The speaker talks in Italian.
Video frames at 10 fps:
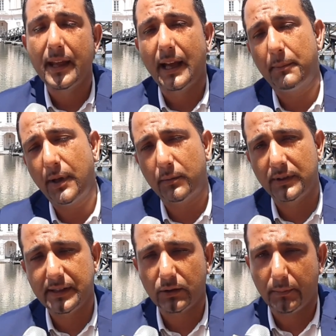abbiamo
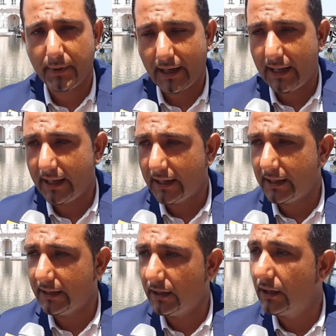iniziato a parlare anche
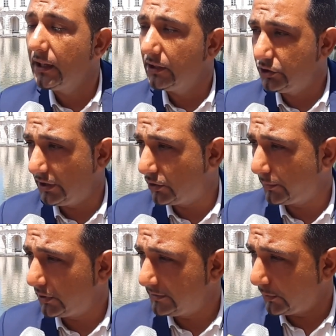del centro
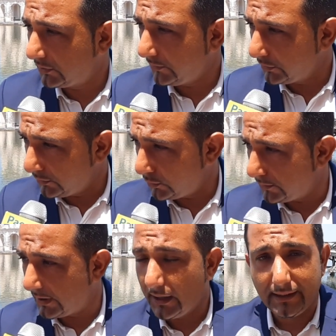polisportivo di Cuma,